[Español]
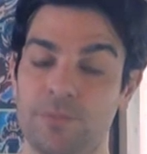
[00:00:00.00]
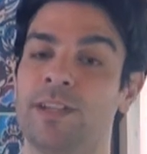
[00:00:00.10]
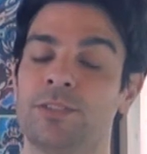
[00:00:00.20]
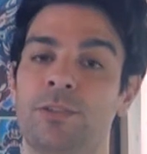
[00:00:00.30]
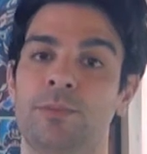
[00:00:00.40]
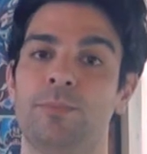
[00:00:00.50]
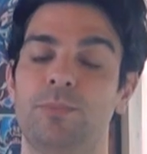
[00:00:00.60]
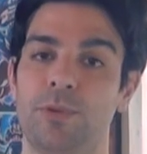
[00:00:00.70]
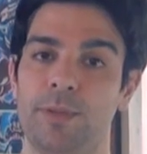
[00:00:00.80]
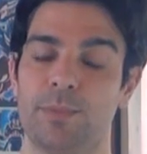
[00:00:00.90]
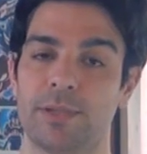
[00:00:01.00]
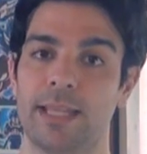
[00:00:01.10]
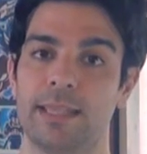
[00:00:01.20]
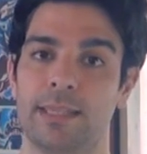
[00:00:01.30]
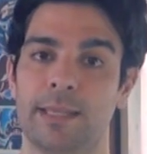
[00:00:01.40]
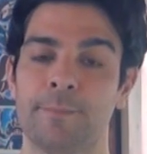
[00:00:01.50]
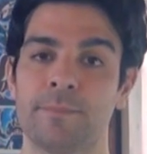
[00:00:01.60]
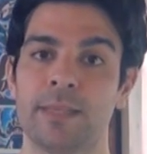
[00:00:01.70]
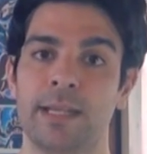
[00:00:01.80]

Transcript: son un factor muy importante